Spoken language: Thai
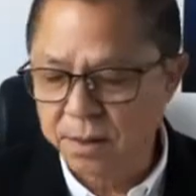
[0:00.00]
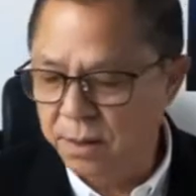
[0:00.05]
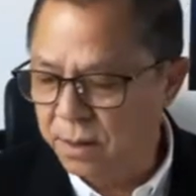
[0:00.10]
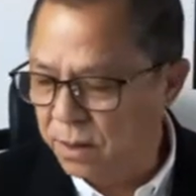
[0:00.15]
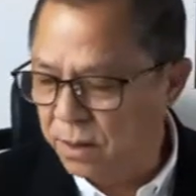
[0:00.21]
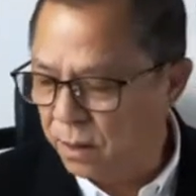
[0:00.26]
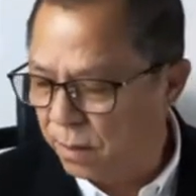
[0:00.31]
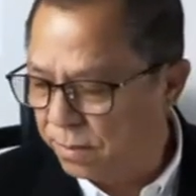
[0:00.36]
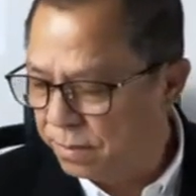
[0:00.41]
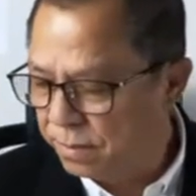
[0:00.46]
คุ
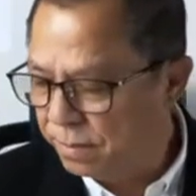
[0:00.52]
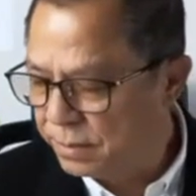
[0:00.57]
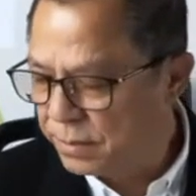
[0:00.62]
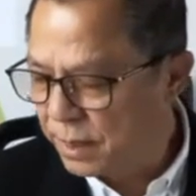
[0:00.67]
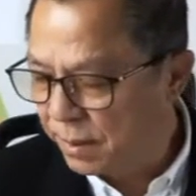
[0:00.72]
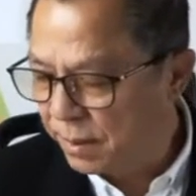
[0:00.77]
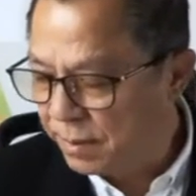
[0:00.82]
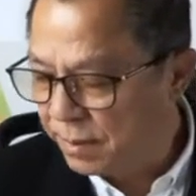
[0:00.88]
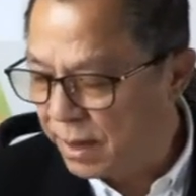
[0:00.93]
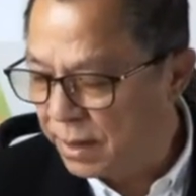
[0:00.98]
ณสุนทรวิ
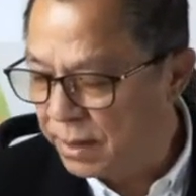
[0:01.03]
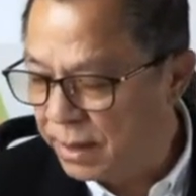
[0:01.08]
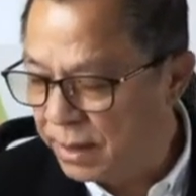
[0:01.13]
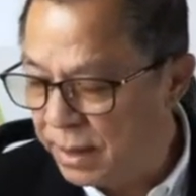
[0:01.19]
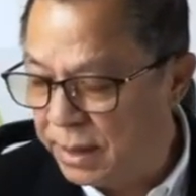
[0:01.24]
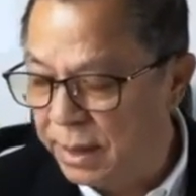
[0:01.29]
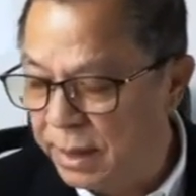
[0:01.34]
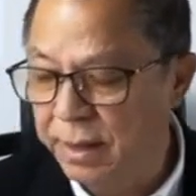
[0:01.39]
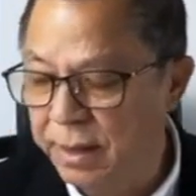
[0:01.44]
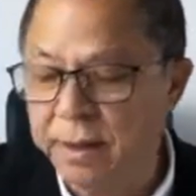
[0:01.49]
ลาวันนะครับ
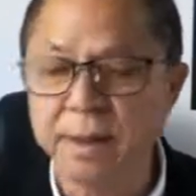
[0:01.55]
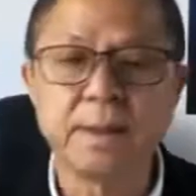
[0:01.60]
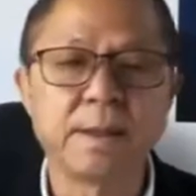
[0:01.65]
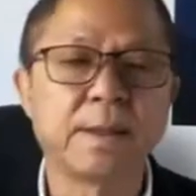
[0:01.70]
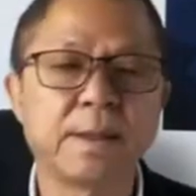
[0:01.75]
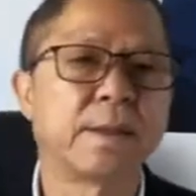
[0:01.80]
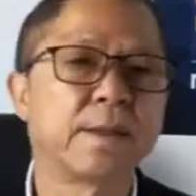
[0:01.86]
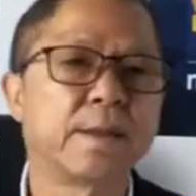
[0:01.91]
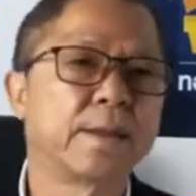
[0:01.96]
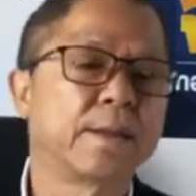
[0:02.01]

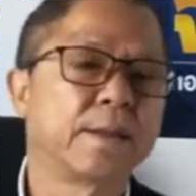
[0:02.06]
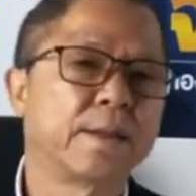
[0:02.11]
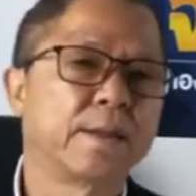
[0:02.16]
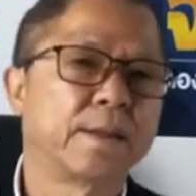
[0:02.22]
ได้